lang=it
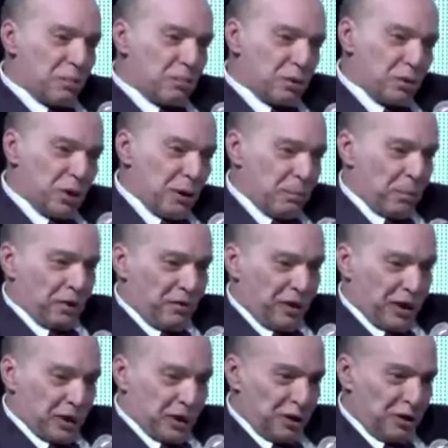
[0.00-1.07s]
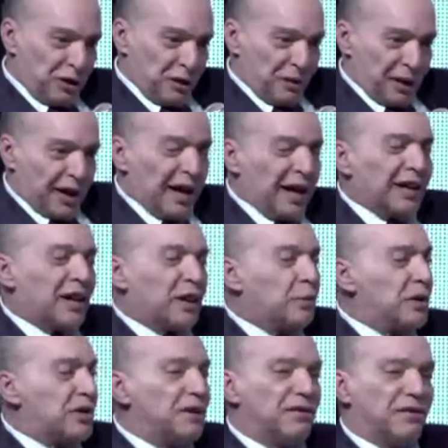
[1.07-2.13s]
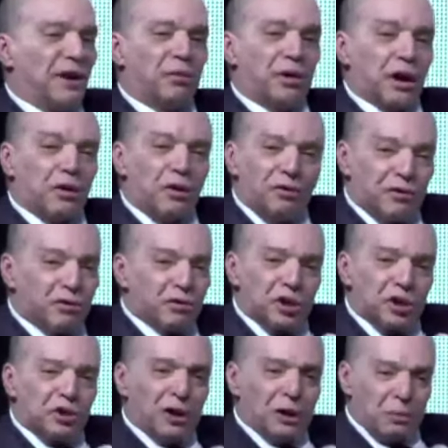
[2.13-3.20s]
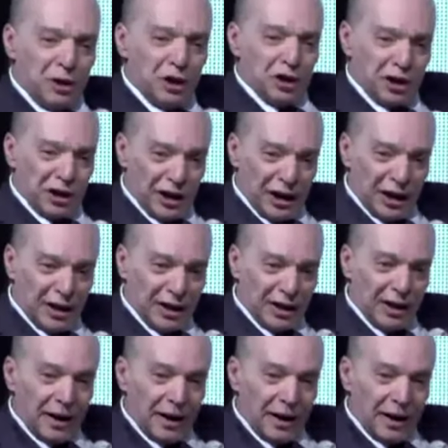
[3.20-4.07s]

più che prevenzione, perché anche qui si fa una confusione micidiale.